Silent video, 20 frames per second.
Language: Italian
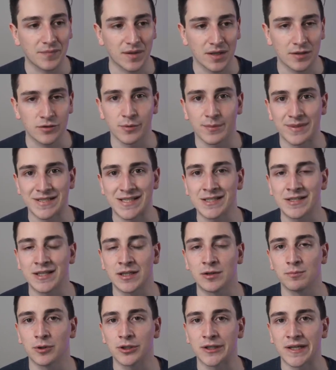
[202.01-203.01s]
insomma se
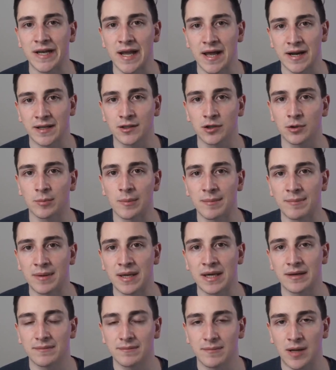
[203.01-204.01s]
siete un po' dei nerd come
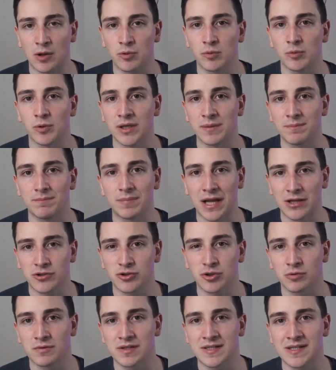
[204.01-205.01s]
me a cui
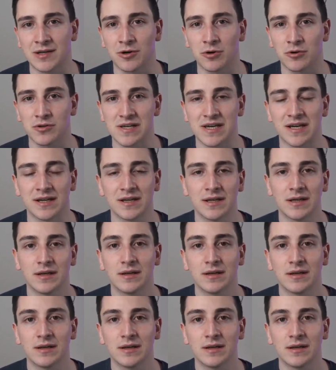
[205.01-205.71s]
piacciono queste cose,